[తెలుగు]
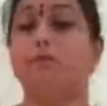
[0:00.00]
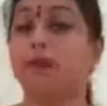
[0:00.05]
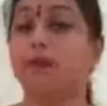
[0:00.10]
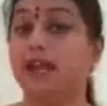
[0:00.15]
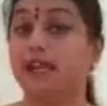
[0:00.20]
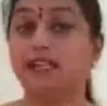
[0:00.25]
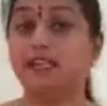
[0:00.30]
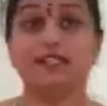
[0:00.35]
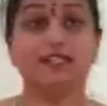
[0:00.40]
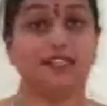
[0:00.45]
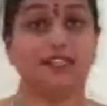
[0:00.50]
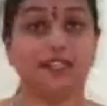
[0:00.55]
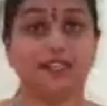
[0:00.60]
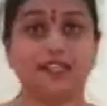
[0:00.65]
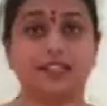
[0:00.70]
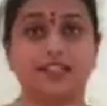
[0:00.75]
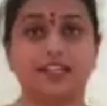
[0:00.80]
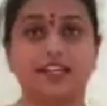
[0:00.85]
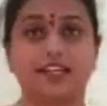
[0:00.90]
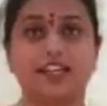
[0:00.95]
బయట
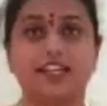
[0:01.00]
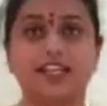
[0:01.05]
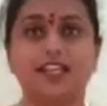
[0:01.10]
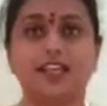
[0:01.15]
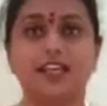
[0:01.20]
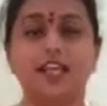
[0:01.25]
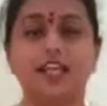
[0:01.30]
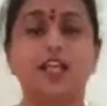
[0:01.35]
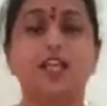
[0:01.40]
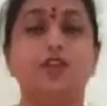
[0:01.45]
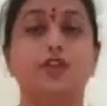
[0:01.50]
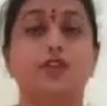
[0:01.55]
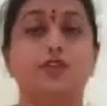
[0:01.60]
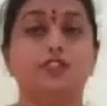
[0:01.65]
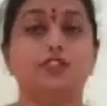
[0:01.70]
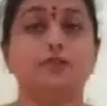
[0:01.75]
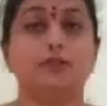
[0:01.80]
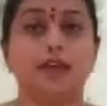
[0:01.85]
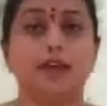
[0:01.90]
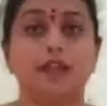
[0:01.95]
తిరగద్దండి
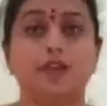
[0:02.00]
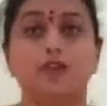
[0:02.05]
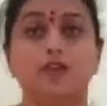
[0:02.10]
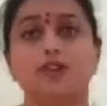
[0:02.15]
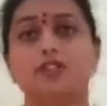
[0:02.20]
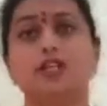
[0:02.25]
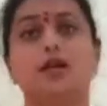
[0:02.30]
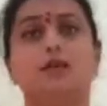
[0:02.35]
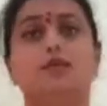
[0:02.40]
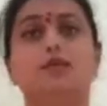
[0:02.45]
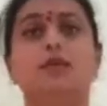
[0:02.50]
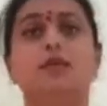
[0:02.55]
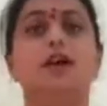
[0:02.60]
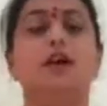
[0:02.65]
ఈరోజు మన కోసం